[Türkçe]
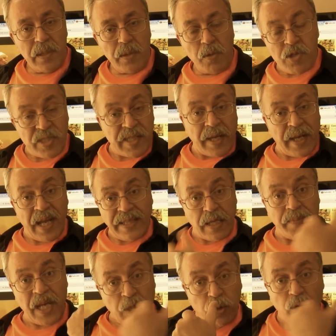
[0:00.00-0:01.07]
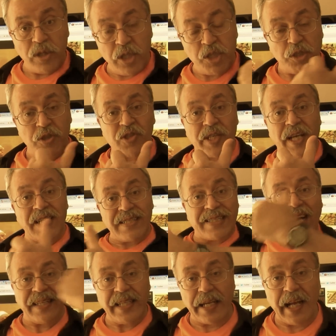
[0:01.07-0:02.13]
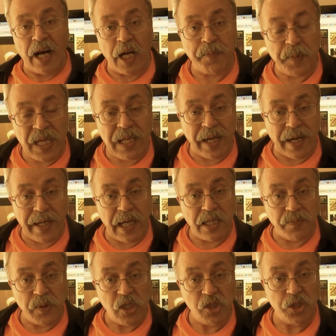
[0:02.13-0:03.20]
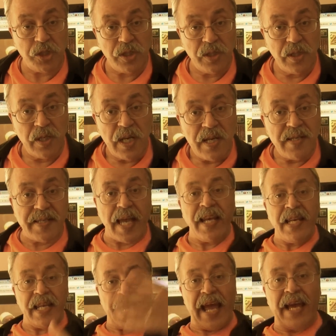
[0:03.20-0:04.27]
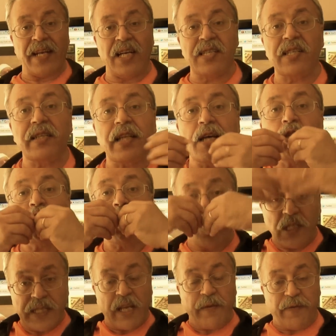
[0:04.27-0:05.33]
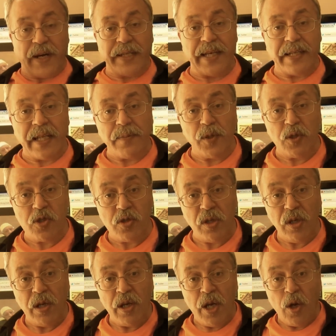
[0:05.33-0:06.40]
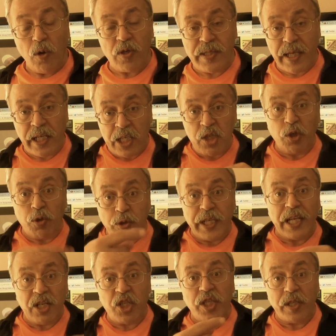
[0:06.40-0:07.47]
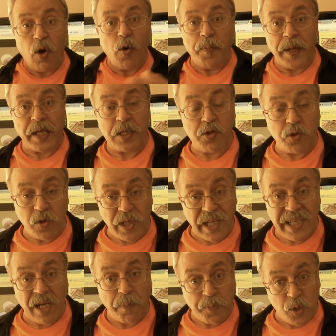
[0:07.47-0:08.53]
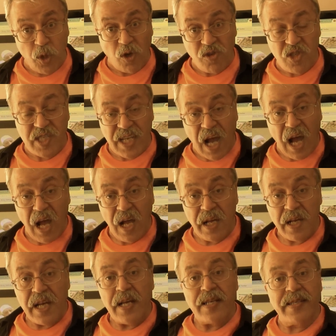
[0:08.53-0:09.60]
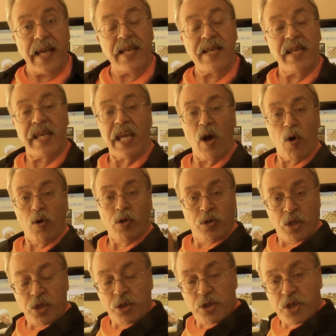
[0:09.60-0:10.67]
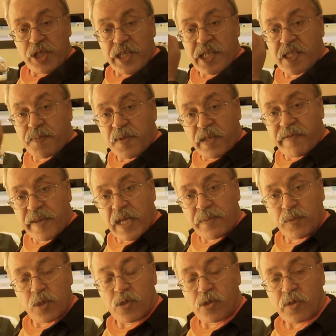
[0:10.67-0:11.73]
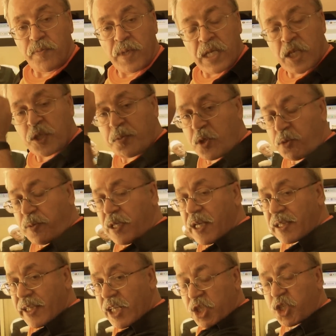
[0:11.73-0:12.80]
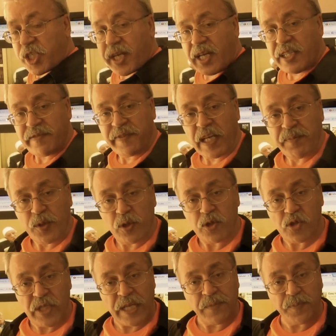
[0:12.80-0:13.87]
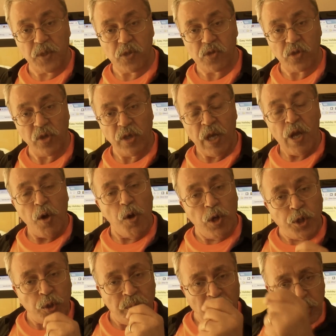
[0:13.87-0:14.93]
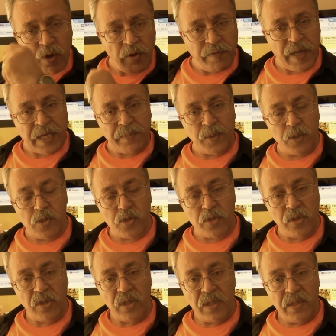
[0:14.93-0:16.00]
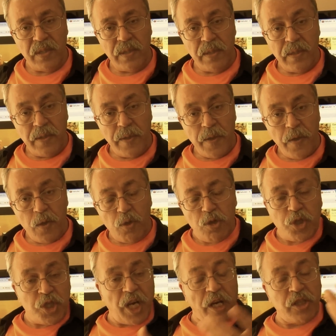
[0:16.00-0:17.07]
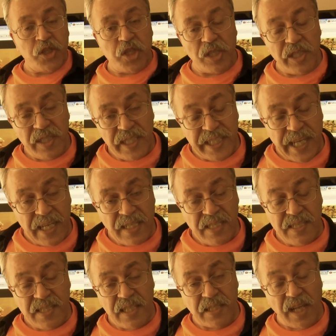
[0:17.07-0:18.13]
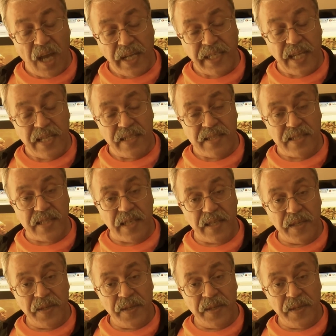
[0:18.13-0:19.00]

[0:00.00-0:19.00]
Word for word: O sana demek ki o dış güç sana zaten harp ilan etmiş. Sen niye en azından sözle ifade edemiyorsun? O senin ülkenin içinde operasyonlar yapıyorsa sen niye o dış gücün ismini vermiyorsun? Birleşmiş Milletler'e şikayet vermiyorsun, etmiyorsun, ultimatom vermiyorsun? Üç kağıtçılığın kendisi, ta kendisi.